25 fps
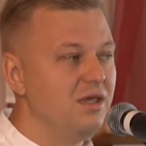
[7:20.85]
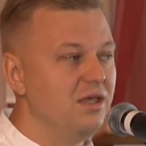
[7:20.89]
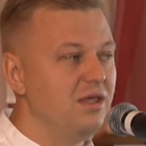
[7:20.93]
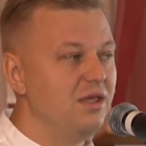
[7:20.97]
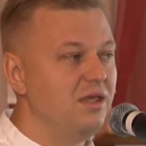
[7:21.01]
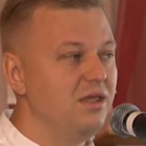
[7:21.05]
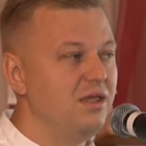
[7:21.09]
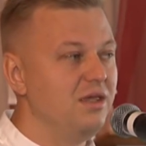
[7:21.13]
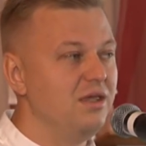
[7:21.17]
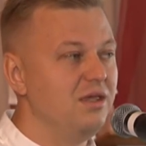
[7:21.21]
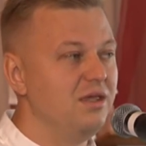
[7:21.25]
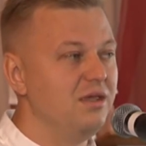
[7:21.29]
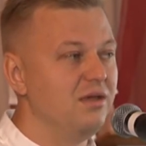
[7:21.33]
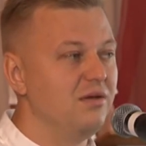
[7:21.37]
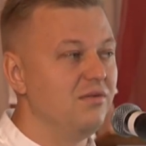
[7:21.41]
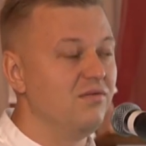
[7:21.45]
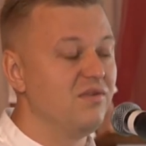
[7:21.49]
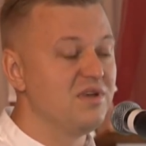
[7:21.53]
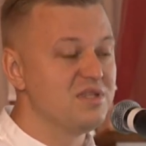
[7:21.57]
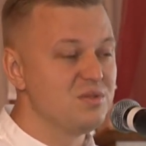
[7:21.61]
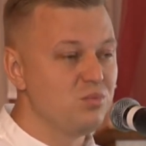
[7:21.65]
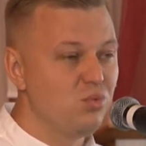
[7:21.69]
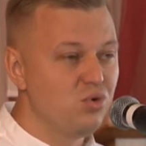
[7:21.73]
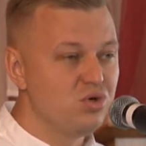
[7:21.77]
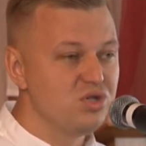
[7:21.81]
и
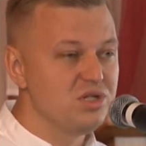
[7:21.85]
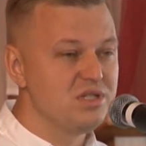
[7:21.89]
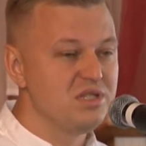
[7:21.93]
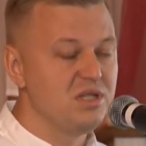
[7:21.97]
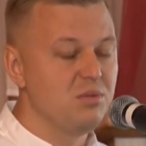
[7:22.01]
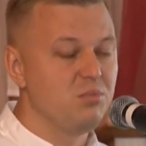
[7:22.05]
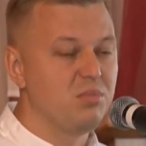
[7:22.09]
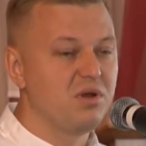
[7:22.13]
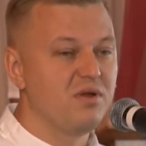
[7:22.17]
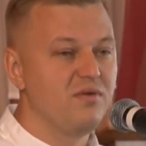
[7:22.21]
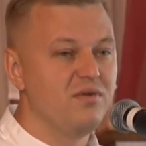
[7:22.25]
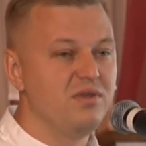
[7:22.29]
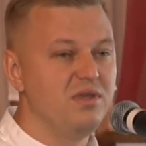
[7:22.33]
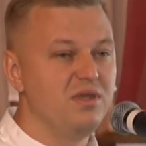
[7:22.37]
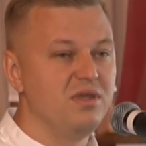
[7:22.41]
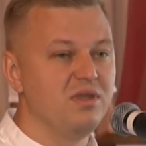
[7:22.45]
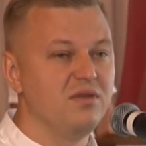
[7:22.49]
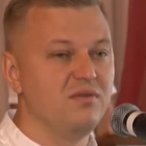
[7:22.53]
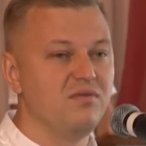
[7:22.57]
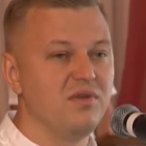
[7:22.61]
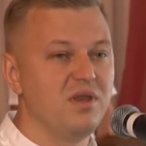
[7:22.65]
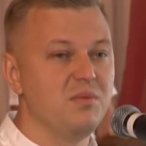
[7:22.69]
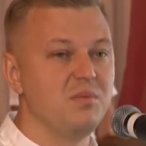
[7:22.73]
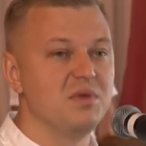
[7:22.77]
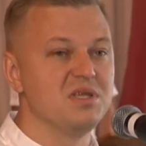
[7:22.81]
возможности проводить
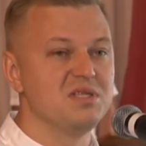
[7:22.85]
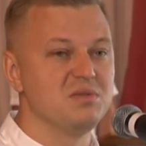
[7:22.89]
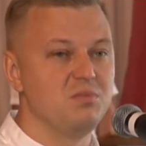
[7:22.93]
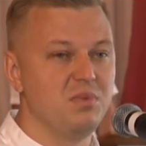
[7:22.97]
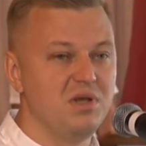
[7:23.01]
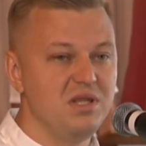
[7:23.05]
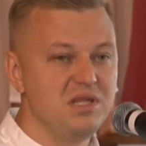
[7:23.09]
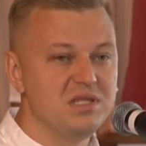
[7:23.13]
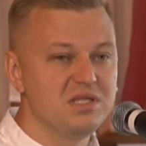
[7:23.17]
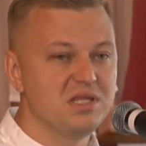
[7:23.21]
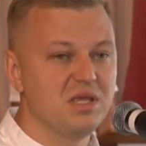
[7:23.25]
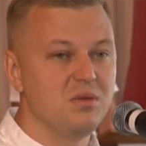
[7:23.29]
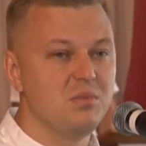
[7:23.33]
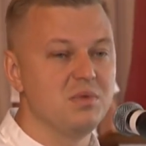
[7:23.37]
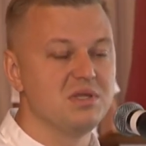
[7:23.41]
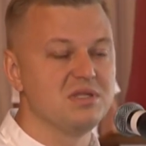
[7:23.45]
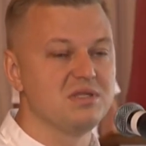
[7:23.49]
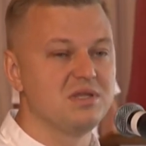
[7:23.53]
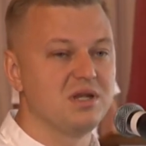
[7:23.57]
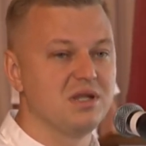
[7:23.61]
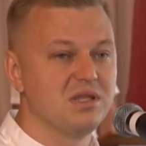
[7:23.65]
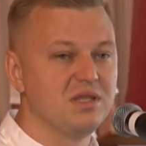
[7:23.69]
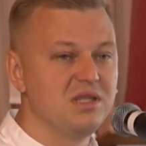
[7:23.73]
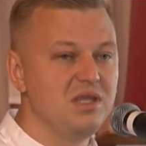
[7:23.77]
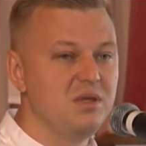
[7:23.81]
время с близкими, с
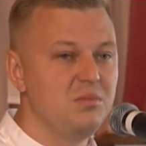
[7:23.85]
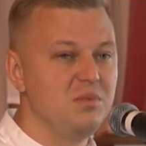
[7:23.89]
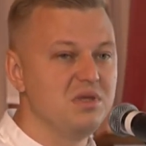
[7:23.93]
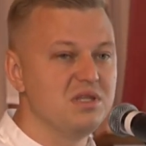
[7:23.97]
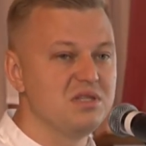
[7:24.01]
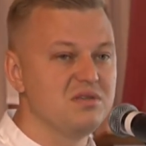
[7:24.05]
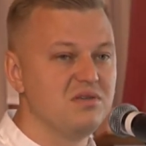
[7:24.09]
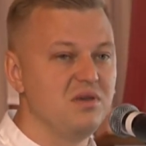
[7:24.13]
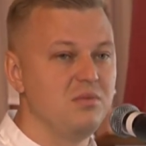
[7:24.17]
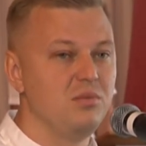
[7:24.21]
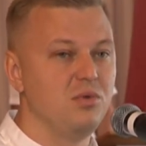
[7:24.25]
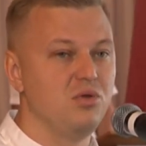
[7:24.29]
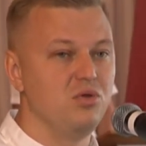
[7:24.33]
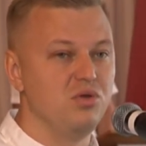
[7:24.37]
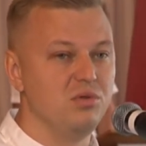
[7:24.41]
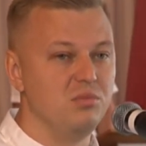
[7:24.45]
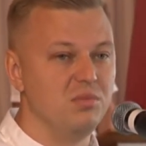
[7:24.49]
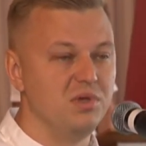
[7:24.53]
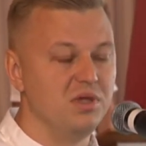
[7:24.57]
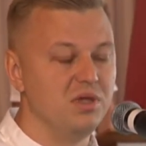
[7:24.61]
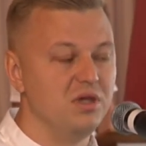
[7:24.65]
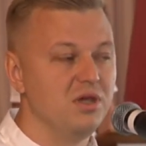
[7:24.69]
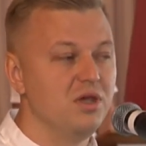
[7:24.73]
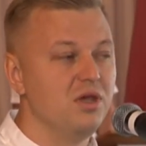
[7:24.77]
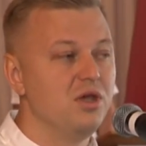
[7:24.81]
родными, своими
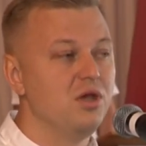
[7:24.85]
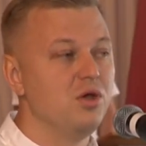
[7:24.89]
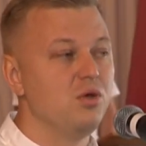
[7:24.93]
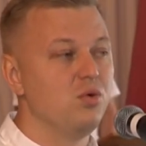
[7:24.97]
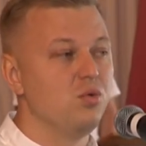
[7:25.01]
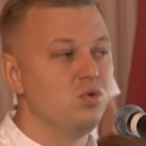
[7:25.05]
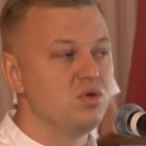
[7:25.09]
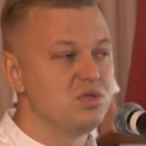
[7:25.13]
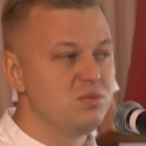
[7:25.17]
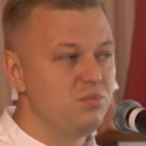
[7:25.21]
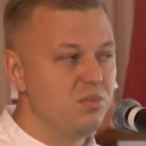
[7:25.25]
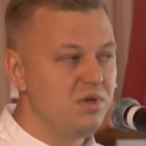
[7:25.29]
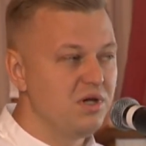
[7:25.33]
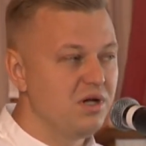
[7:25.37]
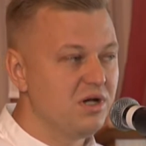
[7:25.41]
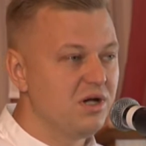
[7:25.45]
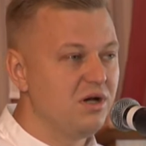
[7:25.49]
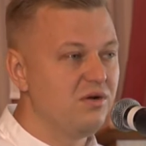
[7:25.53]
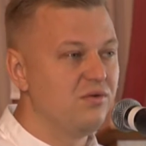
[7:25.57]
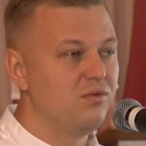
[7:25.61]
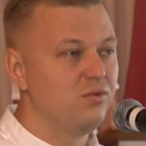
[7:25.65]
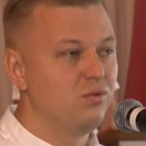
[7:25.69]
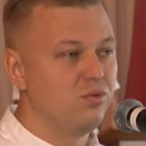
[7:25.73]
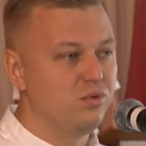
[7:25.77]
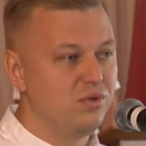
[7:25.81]
людьми
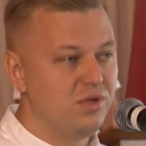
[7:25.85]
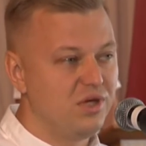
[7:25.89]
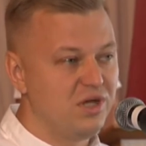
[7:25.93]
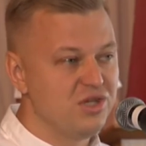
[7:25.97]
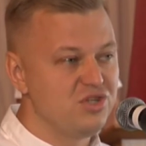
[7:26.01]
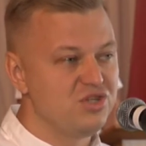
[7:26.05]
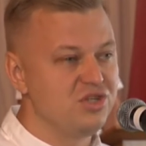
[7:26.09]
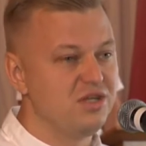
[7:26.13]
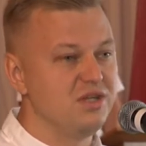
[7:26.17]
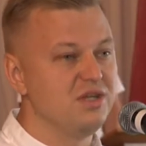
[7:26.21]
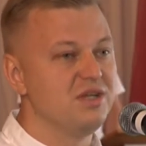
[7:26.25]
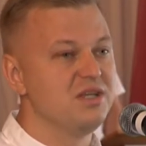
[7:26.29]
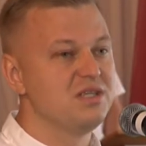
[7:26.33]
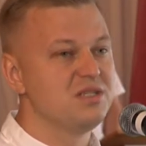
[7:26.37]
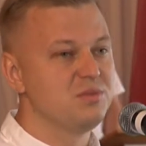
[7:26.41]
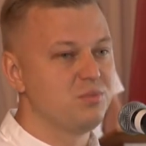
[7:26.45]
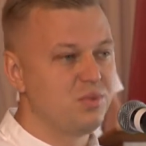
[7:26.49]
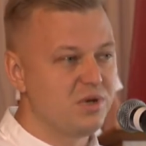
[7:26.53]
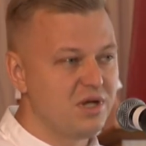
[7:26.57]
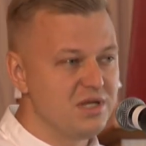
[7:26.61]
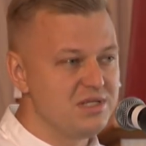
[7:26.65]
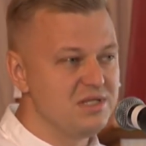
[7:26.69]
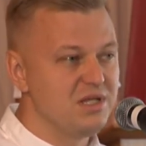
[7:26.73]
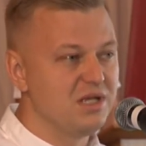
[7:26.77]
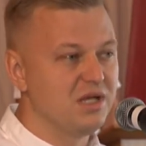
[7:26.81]
успехов, удачи. С
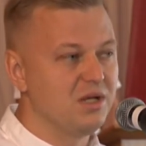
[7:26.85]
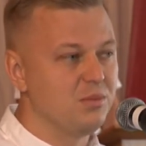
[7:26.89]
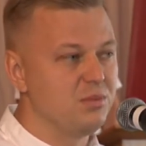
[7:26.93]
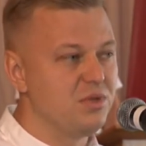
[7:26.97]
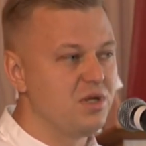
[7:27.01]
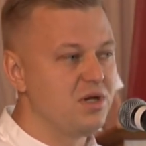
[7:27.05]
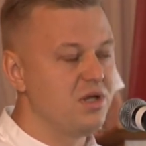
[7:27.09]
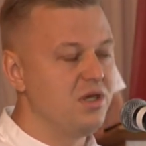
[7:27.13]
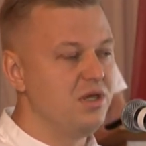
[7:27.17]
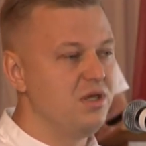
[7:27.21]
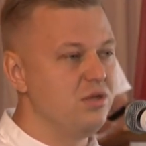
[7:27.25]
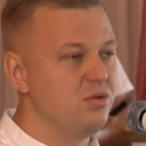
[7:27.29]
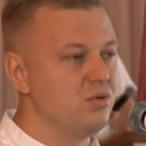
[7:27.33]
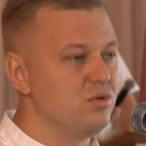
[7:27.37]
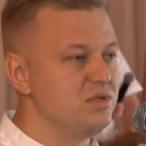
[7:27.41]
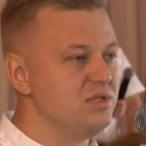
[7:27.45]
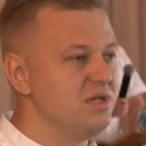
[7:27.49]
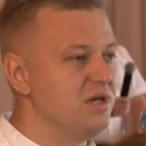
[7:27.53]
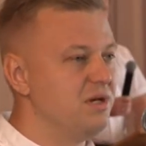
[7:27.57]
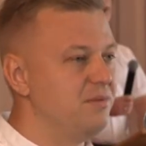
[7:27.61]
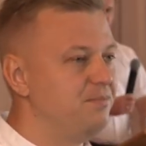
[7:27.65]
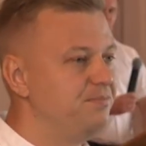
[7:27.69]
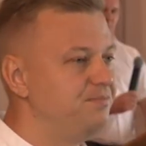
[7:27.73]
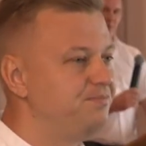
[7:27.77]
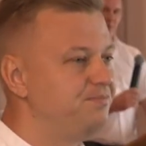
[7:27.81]
праздником, дорогие друзья!